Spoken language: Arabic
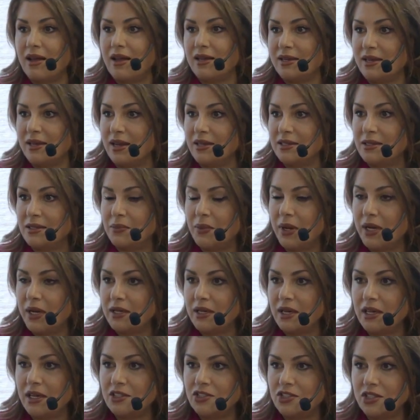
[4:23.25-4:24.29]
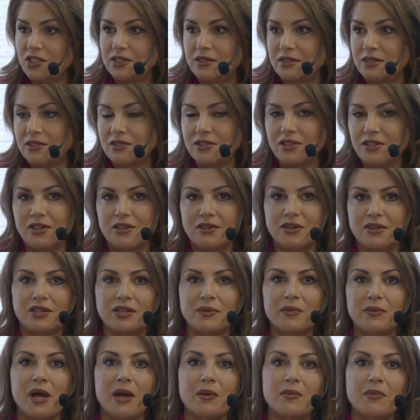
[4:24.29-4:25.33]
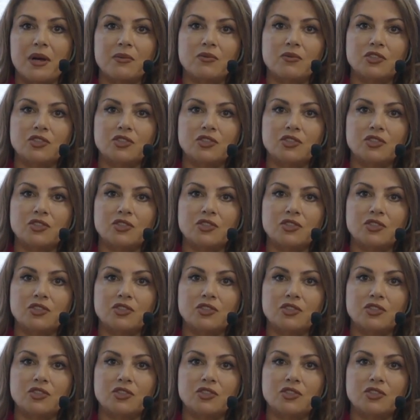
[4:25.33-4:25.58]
يعني بأي شيء الستر أمام